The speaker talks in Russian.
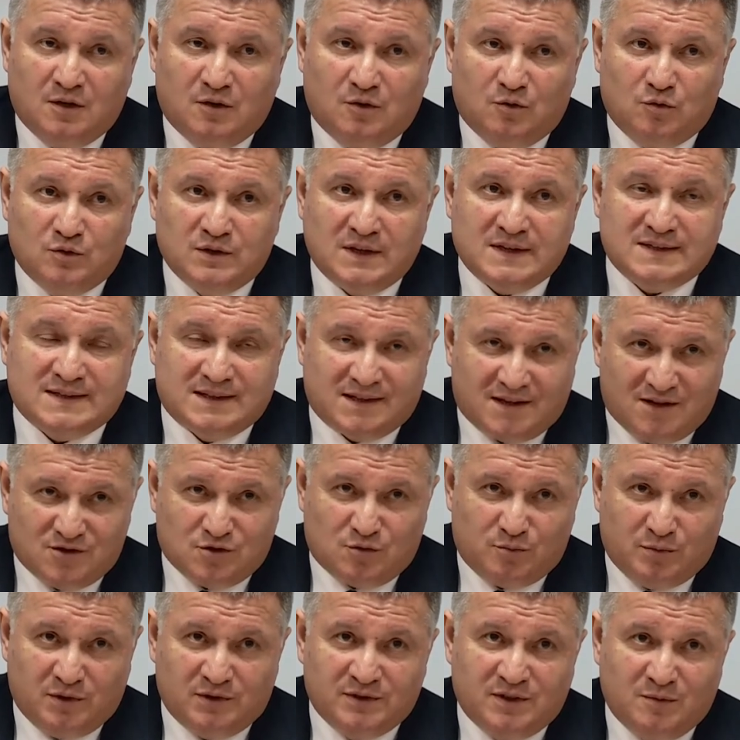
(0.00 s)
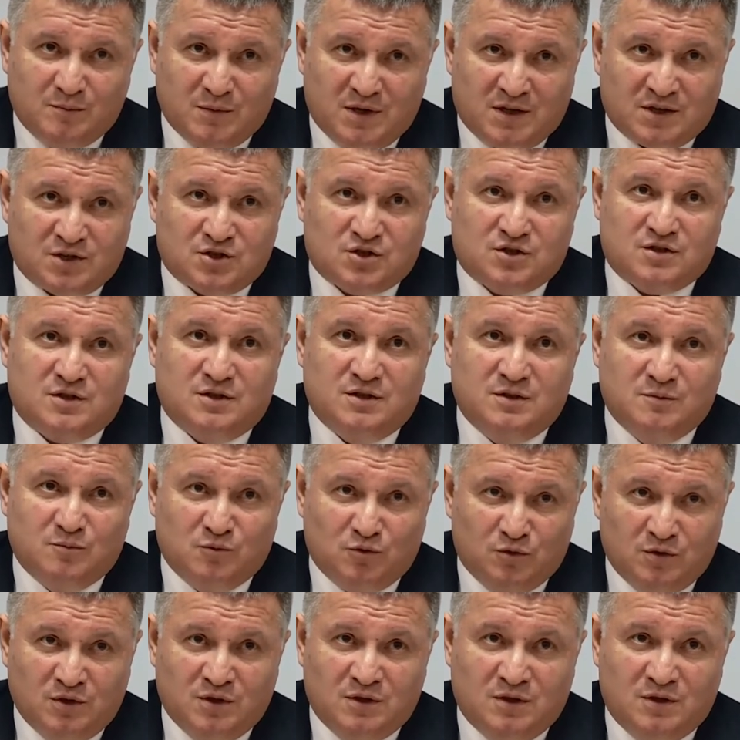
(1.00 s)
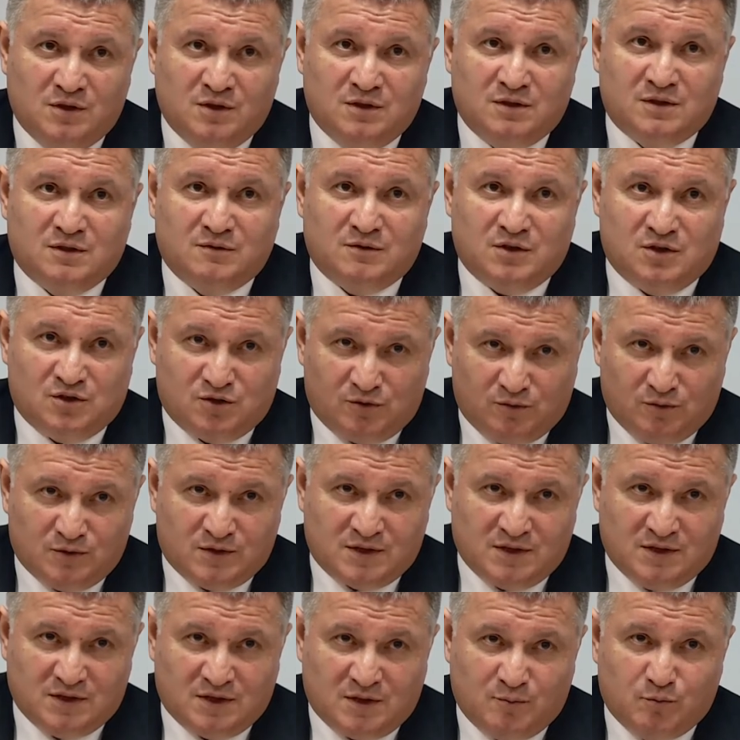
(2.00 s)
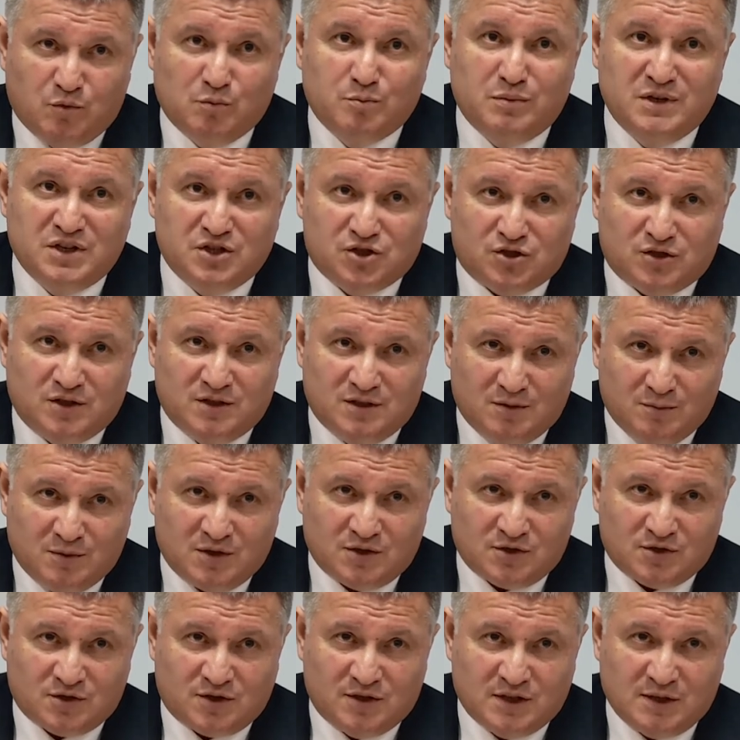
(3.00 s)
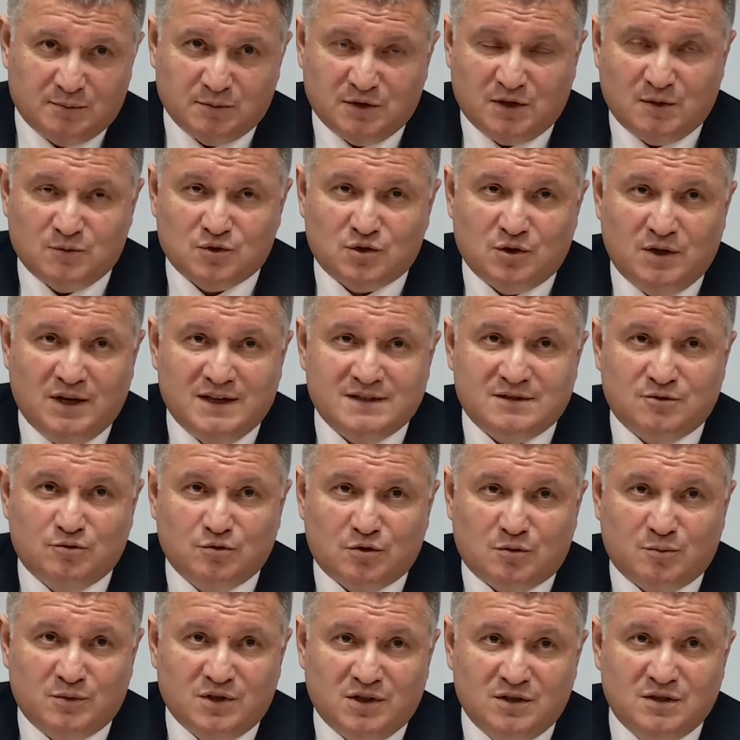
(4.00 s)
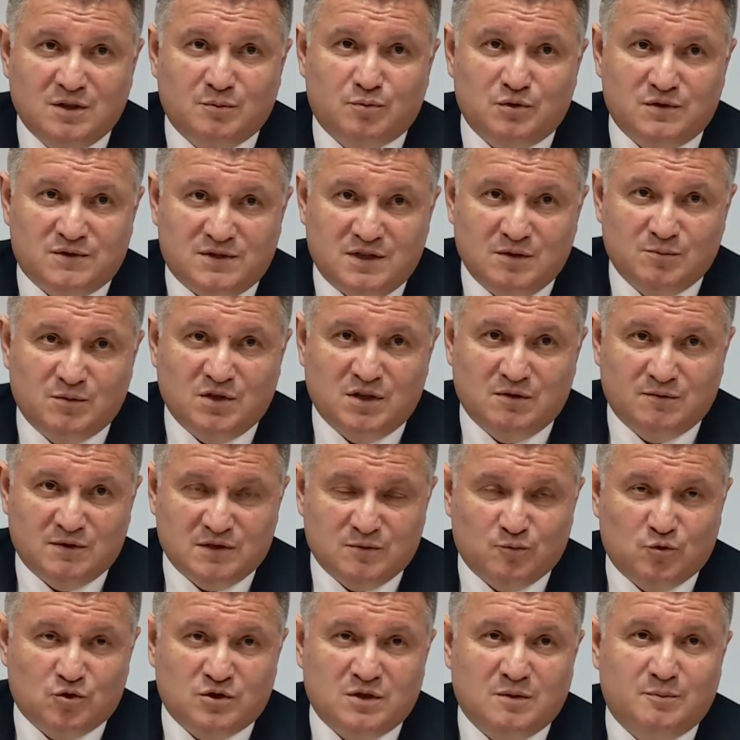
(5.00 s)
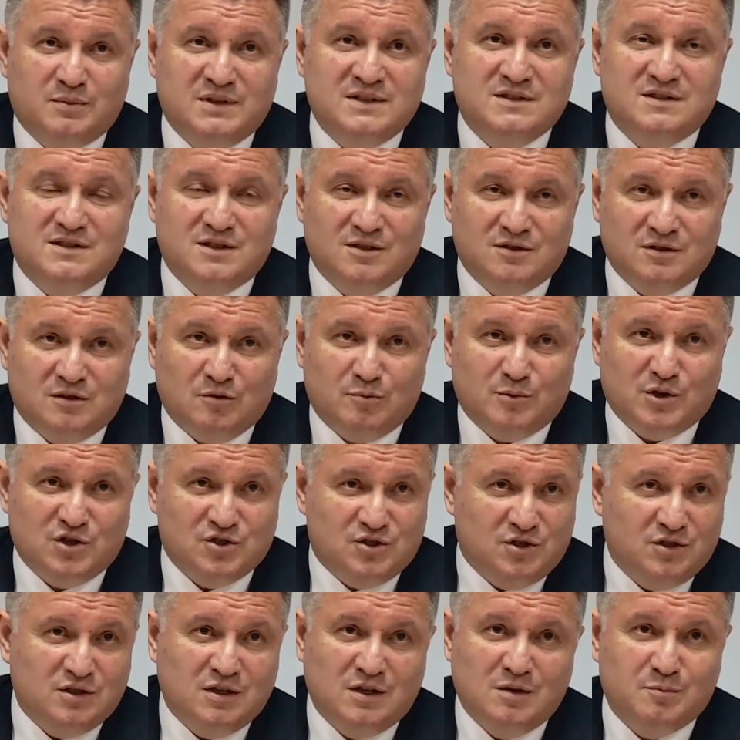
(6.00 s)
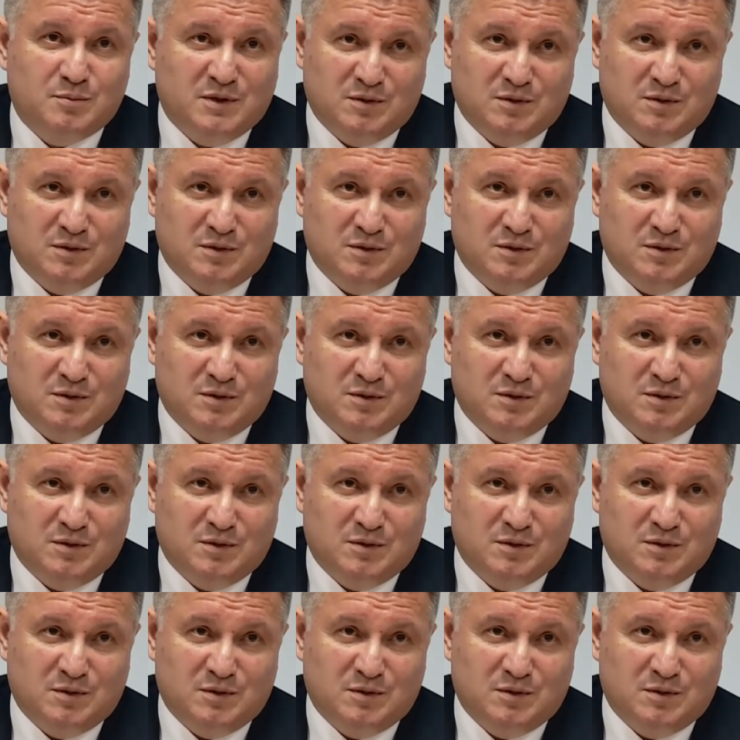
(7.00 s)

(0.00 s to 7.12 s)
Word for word: У нас сразу был демарш и мой, и товарища Луценко, публичный демарш, когда мы говорим, что эти нормы недопустимы, невозможно, президента обращение не